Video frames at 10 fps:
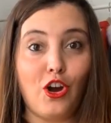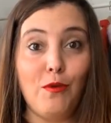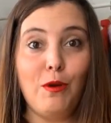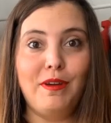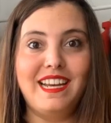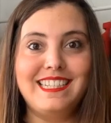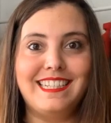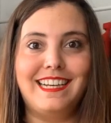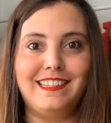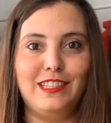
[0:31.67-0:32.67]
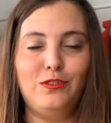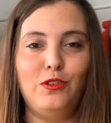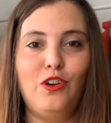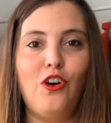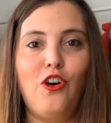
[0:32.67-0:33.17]
Como veréis en el
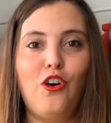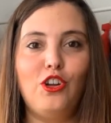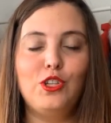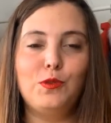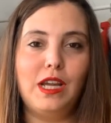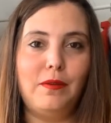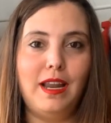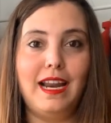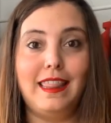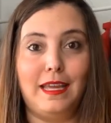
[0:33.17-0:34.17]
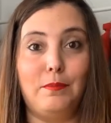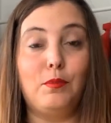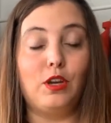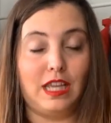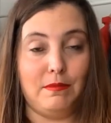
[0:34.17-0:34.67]
título, hoy os voy a hablar de
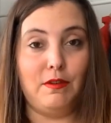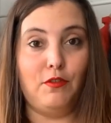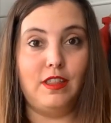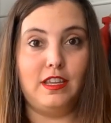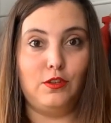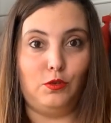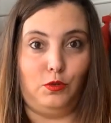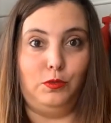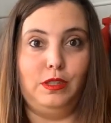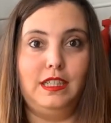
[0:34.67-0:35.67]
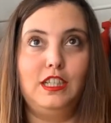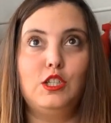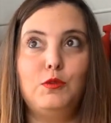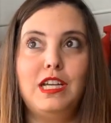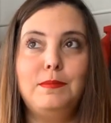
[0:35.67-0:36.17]
por qué me fui de YouTube y
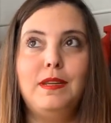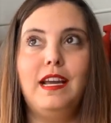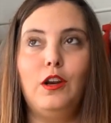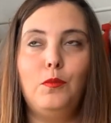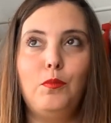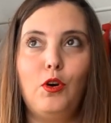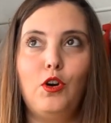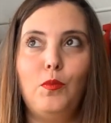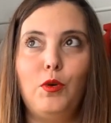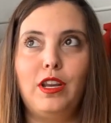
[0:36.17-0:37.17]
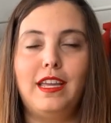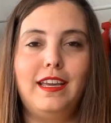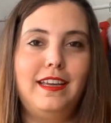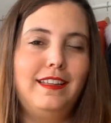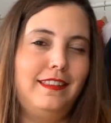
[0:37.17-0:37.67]
os voy a explicar un poco por
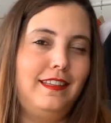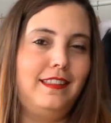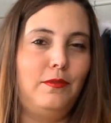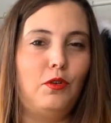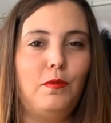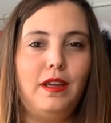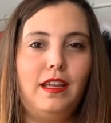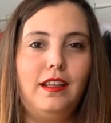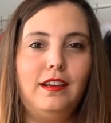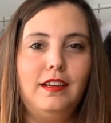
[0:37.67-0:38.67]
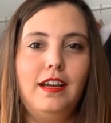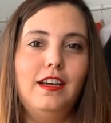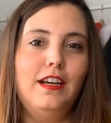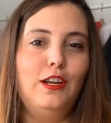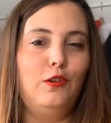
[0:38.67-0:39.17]
qué intenté volver,
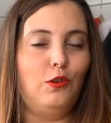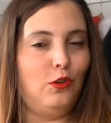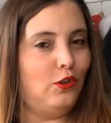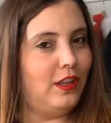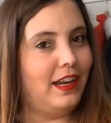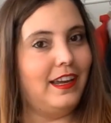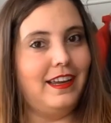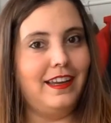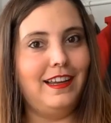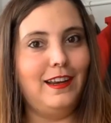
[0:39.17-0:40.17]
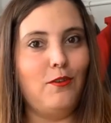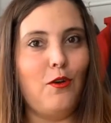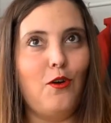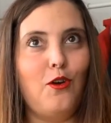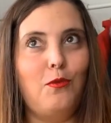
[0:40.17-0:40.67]
luego lo dejé,
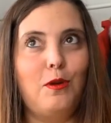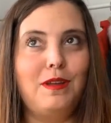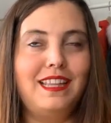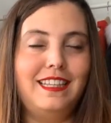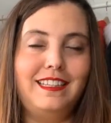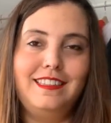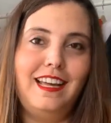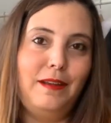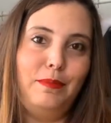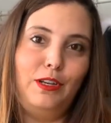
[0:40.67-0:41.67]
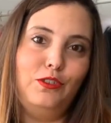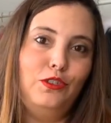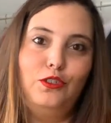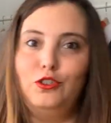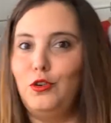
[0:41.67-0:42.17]
luego lo volví a intentar
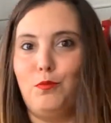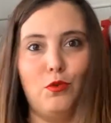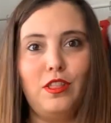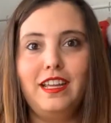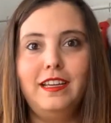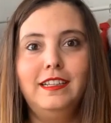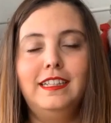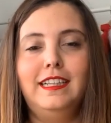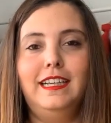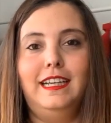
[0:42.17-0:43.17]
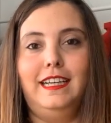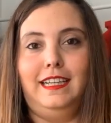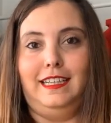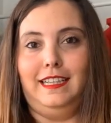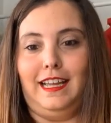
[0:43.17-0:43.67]
pero no pude
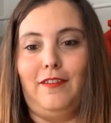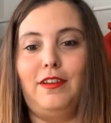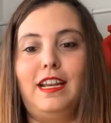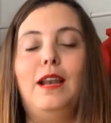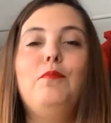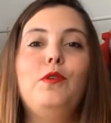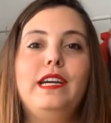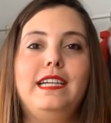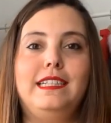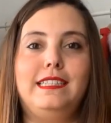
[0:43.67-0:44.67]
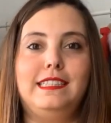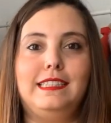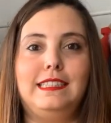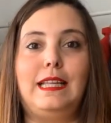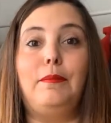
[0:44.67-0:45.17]
y al final
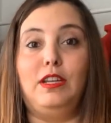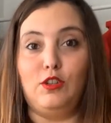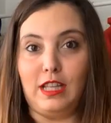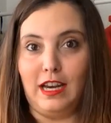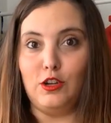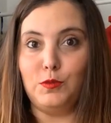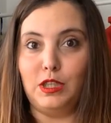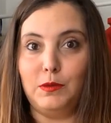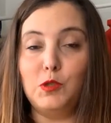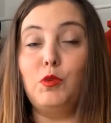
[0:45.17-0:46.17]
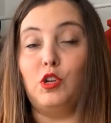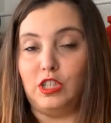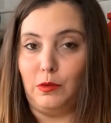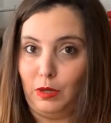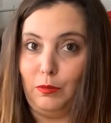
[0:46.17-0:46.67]
pues también os daré los motivos por
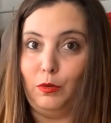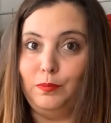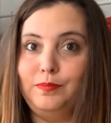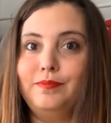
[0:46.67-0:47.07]
los que vuelvo.